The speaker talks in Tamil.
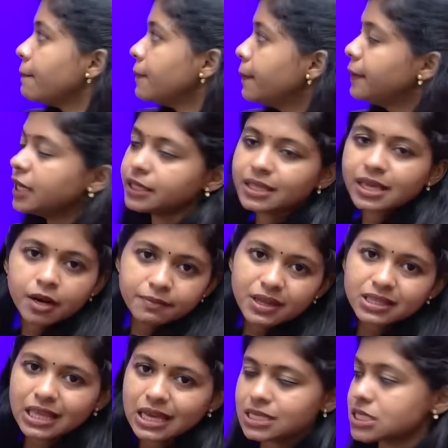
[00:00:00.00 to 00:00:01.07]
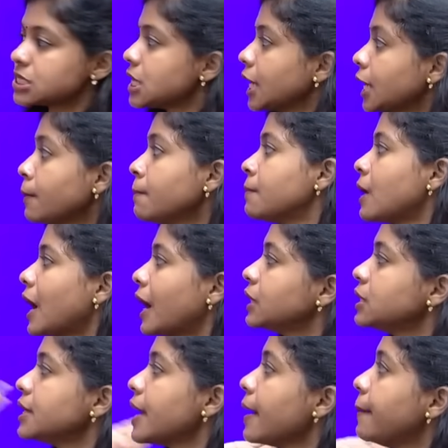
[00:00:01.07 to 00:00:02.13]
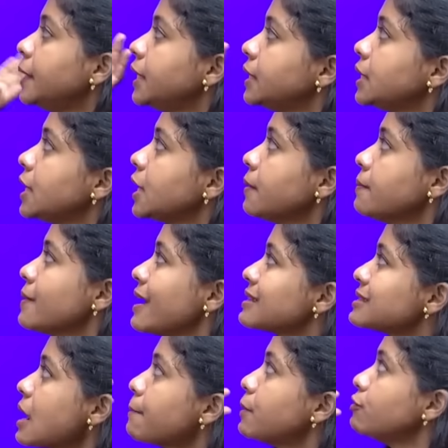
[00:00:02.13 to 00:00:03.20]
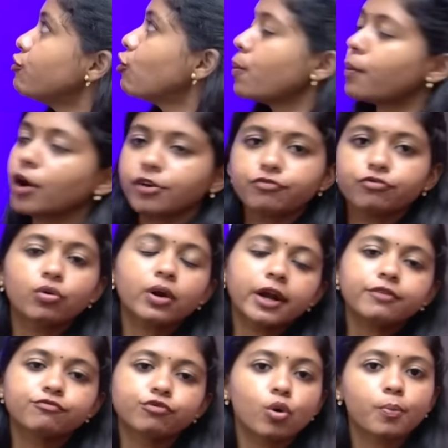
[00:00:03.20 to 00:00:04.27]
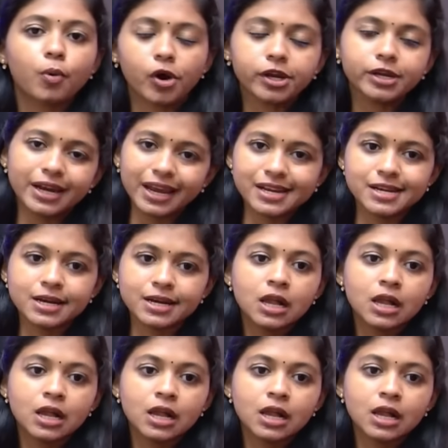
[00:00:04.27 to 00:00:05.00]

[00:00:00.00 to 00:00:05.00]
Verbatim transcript: பிபிடி தீரம் தான் தலஸ் தீரம் அடுத்து ஏபிடி தீரம் எக்ஸாம்பிள் ஃபோர் பாயிண்ட் ஃபோர் அண்ட் ஃபோர் பாயிண்ட் நைன்